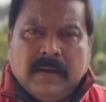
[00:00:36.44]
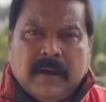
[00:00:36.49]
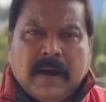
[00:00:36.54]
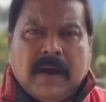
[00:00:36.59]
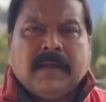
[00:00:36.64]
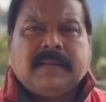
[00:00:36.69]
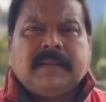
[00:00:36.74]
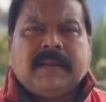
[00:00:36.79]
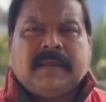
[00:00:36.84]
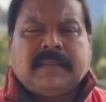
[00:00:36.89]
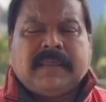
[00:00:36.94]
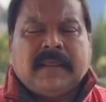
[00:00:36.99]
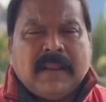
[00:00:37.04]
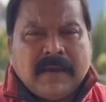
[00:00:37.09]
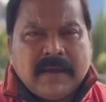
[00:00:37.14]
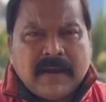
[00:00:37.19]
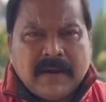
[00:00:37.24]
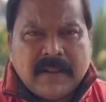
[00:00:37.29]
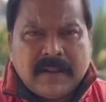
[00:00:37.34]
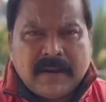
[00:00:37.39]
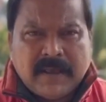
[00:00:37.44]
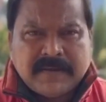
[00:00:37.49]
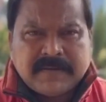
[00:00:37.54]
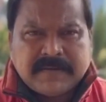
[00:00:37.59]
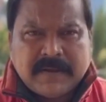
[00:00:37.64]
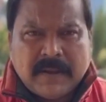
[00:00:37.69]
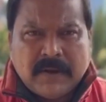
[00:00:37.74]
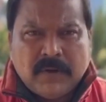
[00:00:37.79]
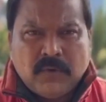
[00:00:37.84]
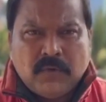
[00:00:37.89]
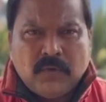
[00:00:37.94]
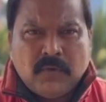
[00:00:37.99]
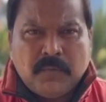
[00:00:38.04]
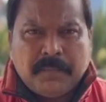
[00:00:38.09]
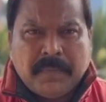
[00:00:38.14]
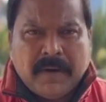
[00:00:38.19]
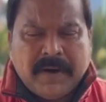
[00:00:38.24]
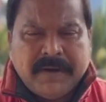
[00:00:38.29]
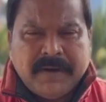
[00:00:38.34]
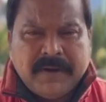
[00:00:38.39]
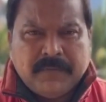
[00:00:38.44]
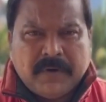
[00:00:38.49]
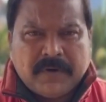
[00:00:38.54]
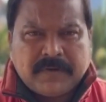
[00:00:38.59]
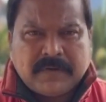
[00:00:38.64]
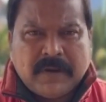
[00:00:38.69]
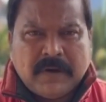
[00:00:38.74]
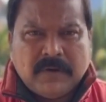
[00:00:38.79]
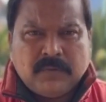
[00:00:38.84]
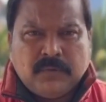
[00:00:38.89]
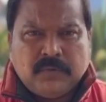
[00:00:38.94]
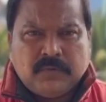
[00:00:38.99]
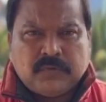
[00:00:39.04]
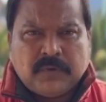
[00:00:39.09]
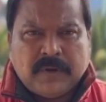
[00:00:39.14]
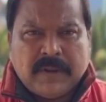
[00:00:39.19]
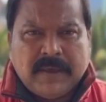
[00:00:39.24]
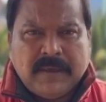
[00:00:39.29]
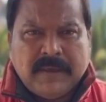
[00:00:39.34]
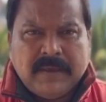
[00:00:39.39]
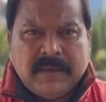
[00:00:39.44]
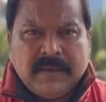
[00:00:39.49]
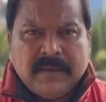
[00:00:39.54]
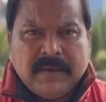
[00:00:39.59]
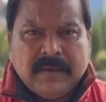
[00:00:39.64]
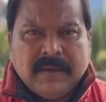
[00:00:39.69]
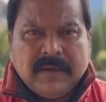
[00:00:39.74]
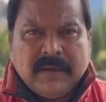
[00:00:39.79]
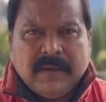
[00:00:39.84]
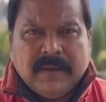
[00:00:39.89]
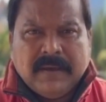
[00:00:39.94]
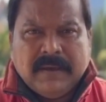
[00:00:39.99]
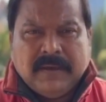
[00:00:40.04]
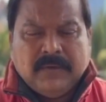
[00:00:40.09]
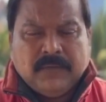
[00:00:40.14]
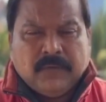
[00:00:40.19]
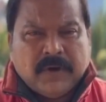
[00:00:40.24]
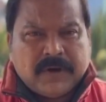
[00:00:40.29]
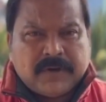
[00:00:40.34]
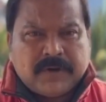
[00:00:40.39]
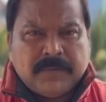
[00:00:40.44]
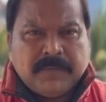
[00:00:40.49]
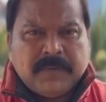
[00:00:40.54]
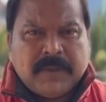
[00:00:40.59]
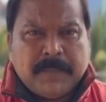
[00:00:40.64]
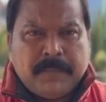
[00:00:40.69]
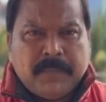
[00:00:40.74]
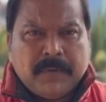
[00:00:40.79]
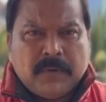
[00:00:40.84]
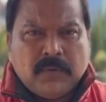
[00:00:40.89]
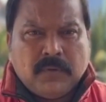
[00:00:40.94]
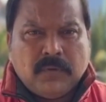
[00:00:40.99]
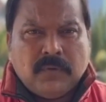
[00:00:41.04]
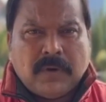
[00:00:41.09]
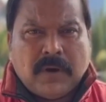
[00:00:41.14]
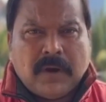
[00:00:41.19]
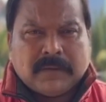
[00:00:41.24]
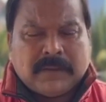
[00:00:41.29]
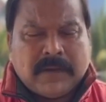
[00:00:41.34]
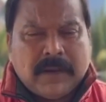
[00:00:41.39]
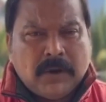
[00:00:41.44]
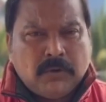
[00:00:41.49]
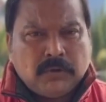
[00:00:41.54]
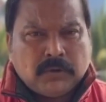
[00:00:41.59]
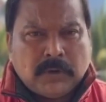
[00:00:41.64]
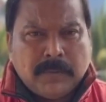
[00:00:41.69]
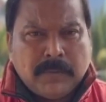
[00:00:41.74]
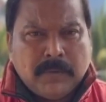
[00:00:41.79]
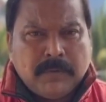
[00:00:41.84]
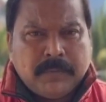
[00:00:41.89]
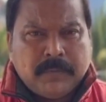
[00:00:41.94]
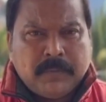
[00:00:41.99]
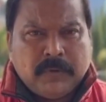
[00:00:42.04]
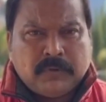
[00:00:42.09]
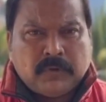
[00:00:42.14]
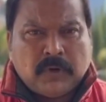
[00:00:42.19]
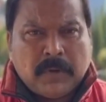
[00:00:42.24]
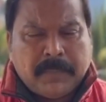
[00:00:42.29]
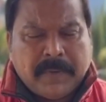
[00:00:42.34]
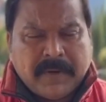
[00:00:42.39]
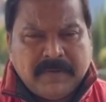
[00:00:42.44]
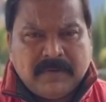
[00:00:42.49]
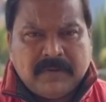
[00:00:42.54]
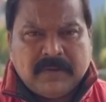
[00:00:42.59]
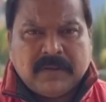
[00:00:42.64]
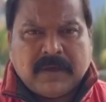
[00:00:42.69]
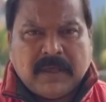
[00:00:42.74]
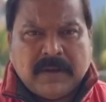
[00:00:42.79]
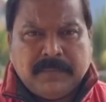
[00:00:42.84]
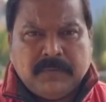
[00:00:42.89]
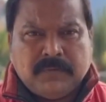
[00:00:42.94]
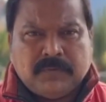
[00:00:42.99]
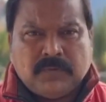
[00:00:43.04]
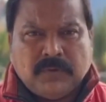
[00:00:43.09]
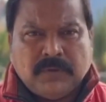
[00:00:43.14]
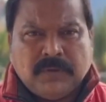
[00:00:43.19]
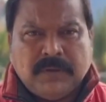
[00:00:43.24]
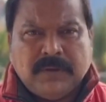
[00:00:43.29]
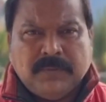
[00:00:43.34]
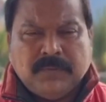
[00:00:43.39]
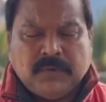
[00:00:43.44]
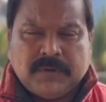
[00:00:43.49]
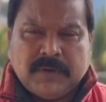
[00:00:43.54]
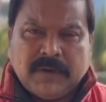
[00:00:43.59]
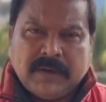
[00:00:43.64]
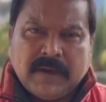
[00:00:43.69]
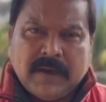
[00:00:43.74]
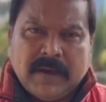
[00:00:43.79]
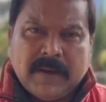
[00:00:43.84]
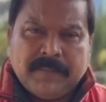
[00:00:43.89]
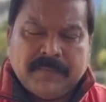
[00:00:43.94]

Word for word: ఆంధ్ర తెలంగాణ రాష్ట్రాల్లో భారీ వర్షాలు కురుస్తున్నాయి ఈ వర్షం దెబ్బకు అతలాకుతలం అవుతున్న పరిస్థితి కనిపిస్తోంది ముఖ్యంగా